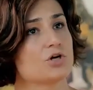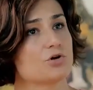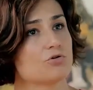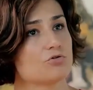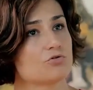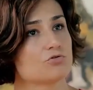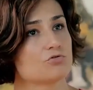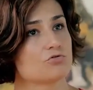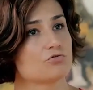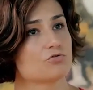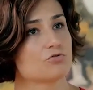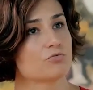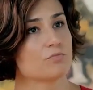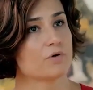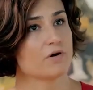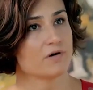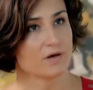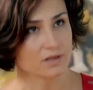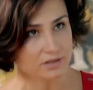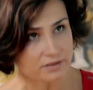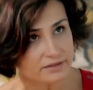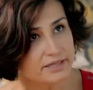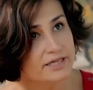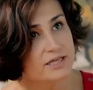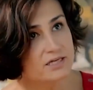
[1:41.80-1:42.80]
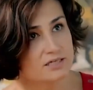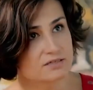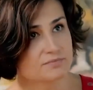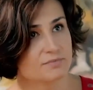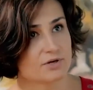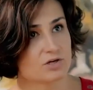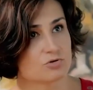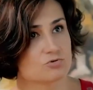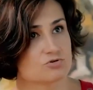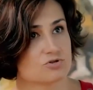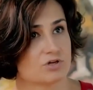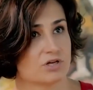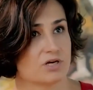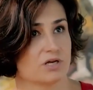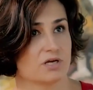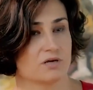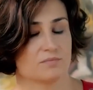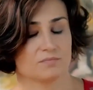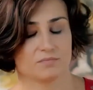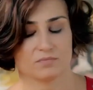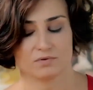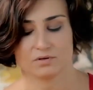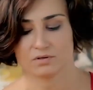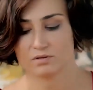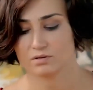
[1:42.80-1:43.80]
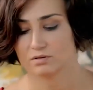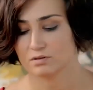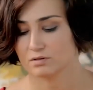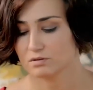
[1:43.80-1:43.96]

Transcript: böyle göründüğüme. delirmek üzereyim.